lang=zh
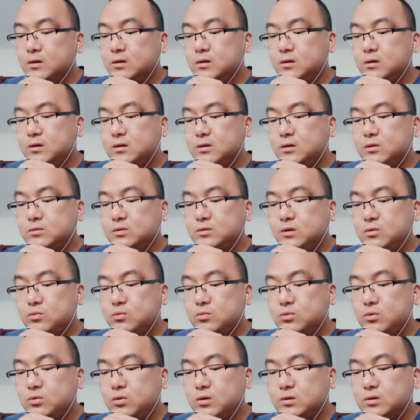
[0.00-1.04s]
零六年五
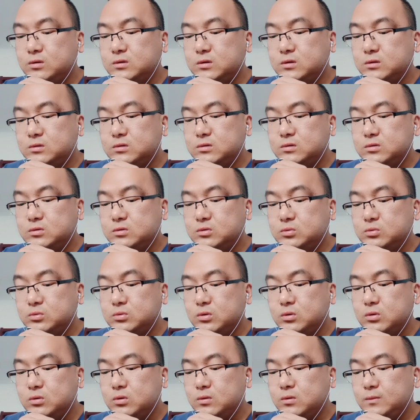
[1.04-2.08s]
月正式输
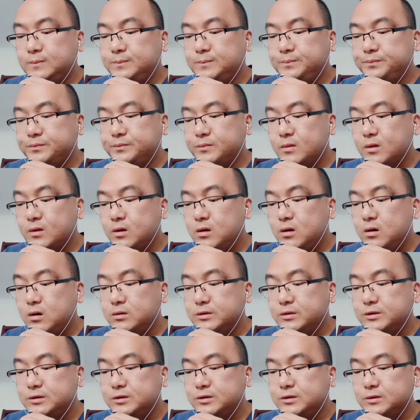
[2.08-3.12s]
油，二
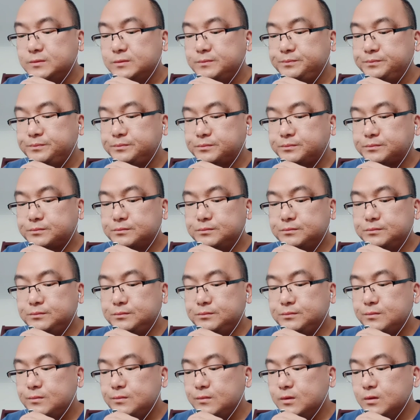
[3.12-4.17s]
七
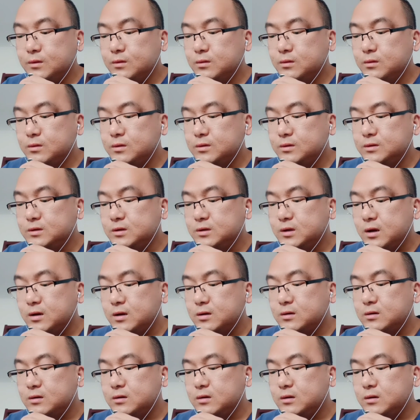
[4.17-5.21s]
肯尼亚
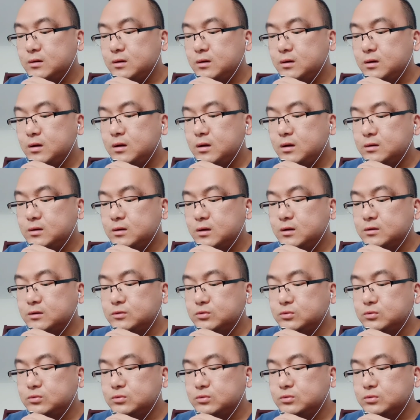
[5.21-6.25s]
克阿塔
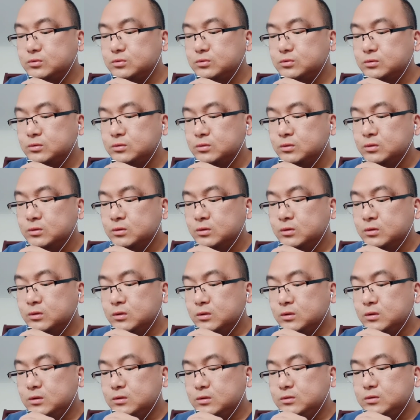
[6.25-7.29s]
苏
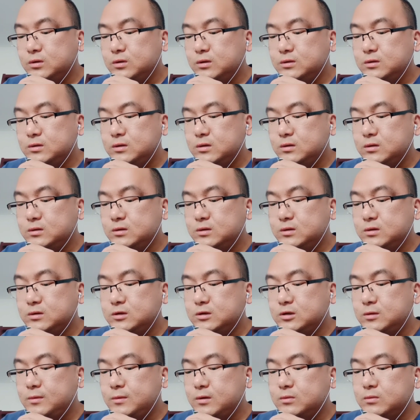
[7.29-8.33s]
全长一千
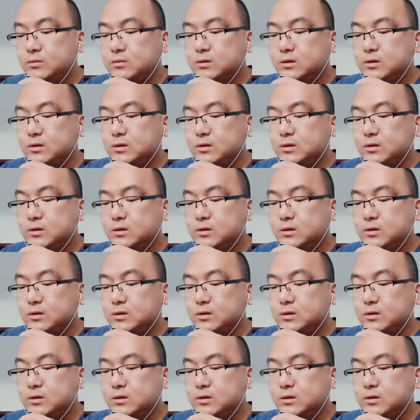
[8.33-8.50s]
三百公